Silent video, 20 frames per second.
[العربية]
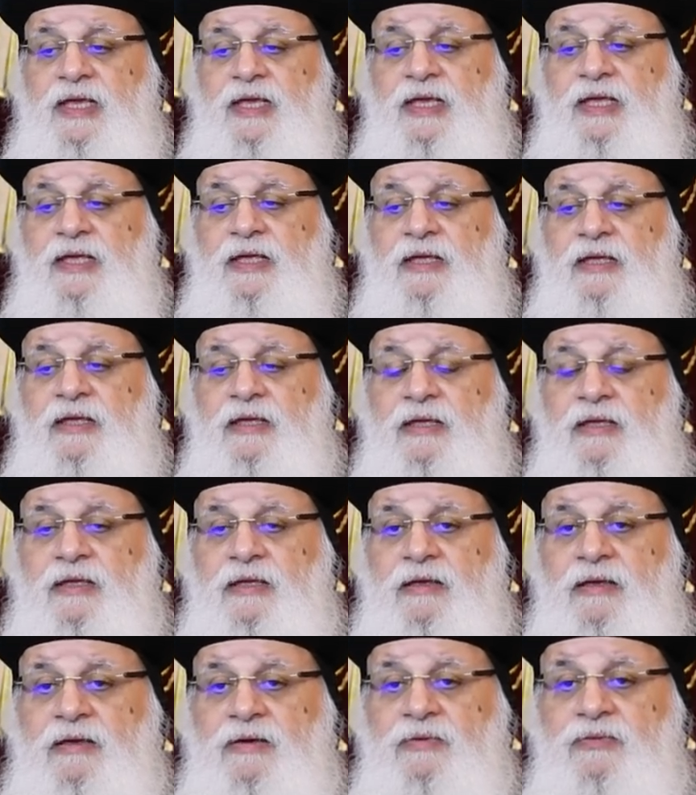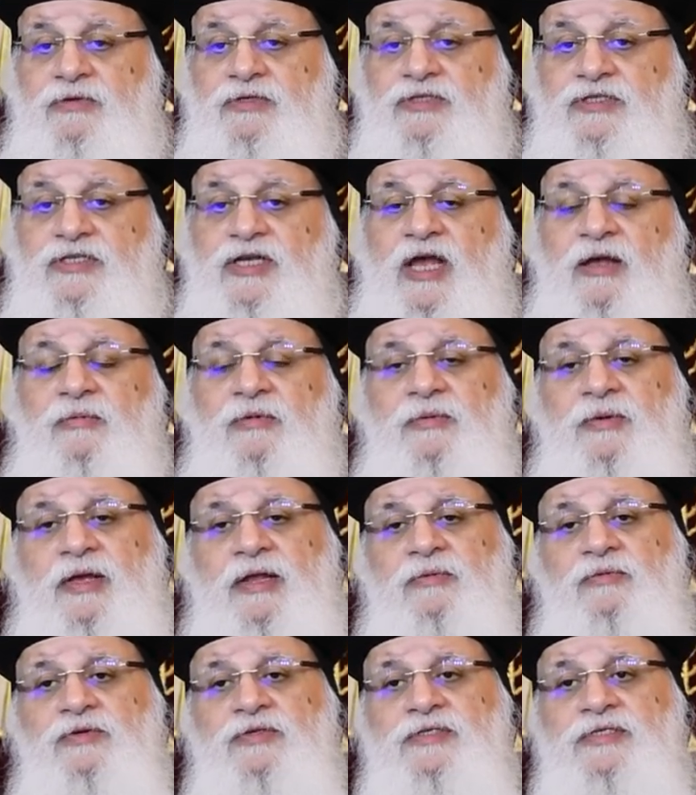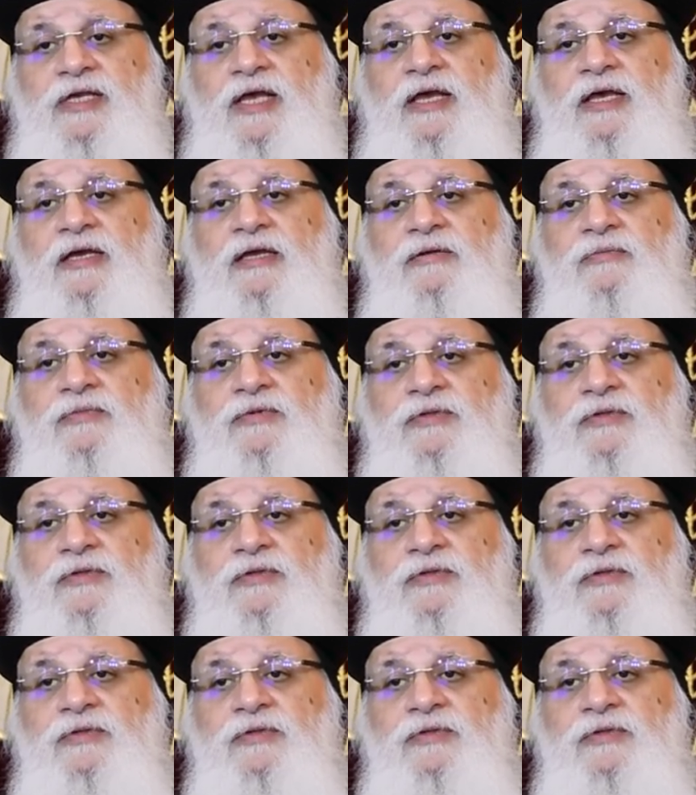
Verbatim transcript: آه، والشعب بقى المنزعج